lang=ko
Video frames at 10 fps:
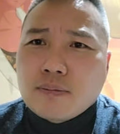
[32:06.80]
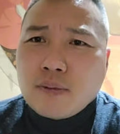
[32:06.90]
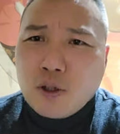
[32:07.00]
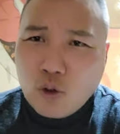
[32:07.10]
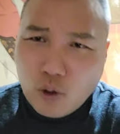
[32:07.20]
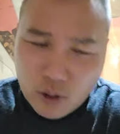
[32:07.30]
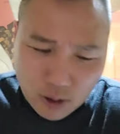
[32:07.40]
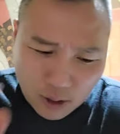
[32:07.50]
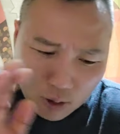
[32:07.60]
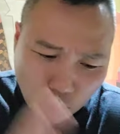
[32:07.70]
그리고
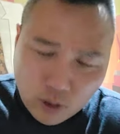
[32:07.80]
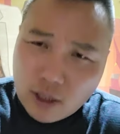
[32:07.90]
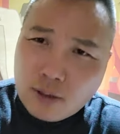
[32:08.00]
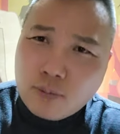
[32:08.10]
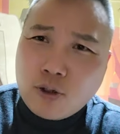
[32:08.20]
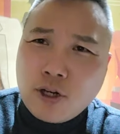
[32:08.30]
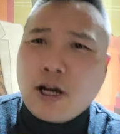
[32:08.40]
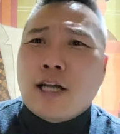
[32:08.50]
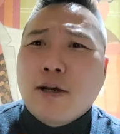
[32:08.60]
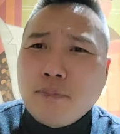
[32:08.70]
소장님 뭐
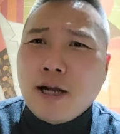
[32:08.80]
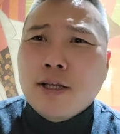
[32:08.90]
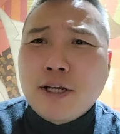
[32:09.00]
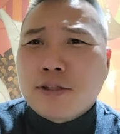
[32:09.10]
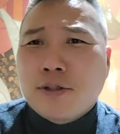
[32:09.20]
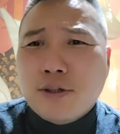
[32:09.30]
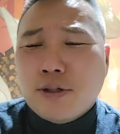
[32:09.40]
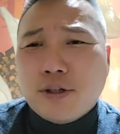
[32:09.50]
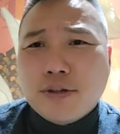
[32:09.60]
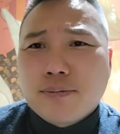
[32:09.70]
가난
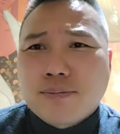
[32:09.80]
말기라서